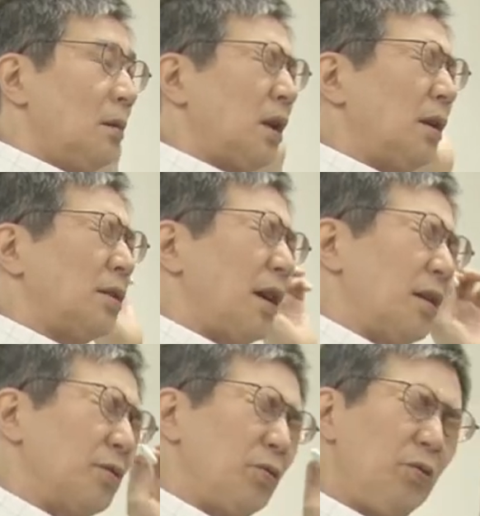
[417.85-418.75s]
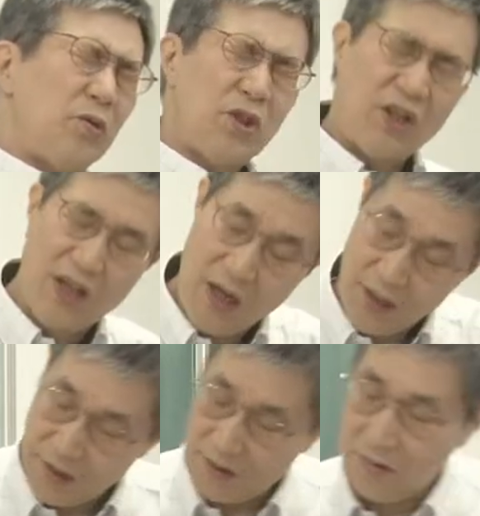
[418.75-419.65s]
たださ、その
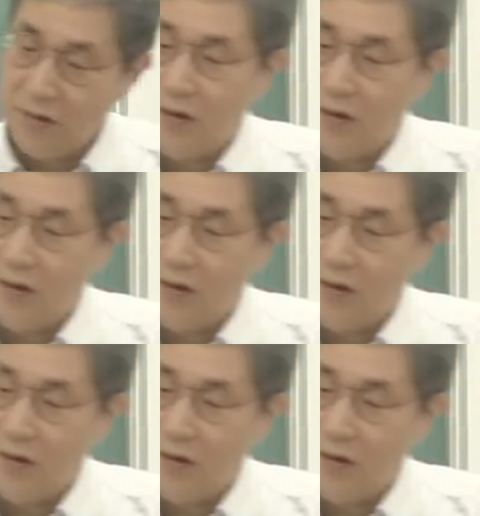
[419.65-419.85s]
違いってい